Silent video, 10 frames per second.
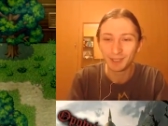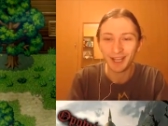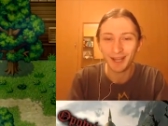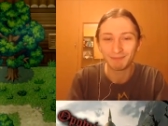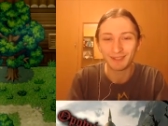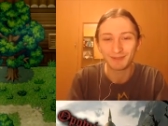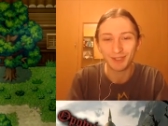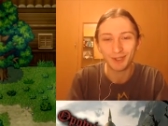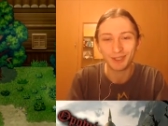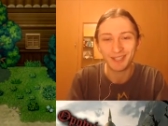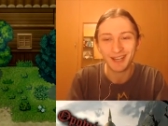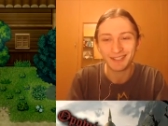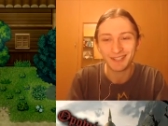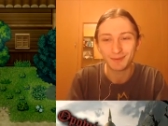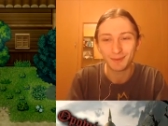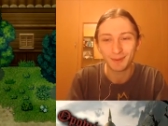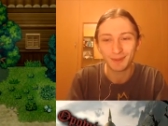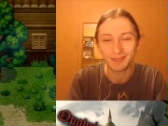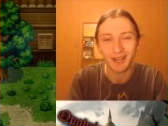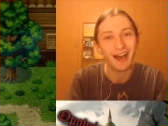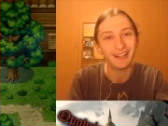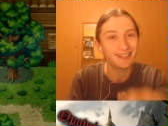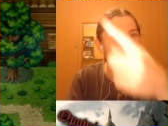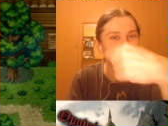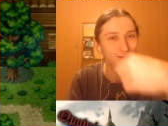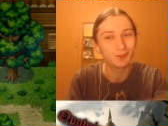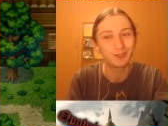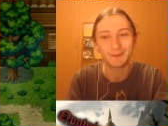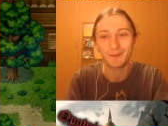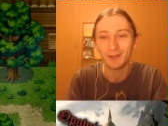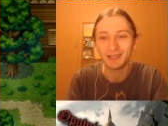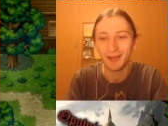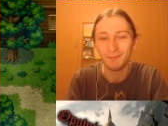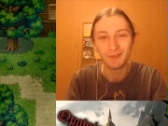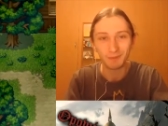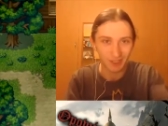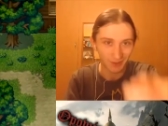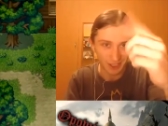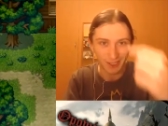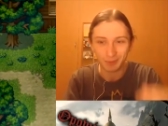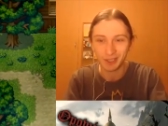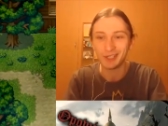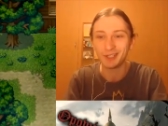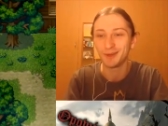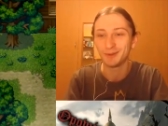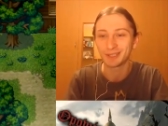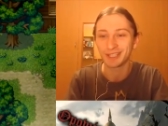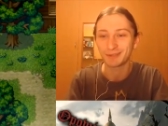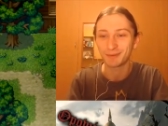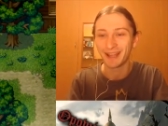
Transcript: Myślałem ten wschodni akcent po prostu. A teraz wschód to zapamiętałem, bo sobie wcześniej przeliczyłem, to już teraz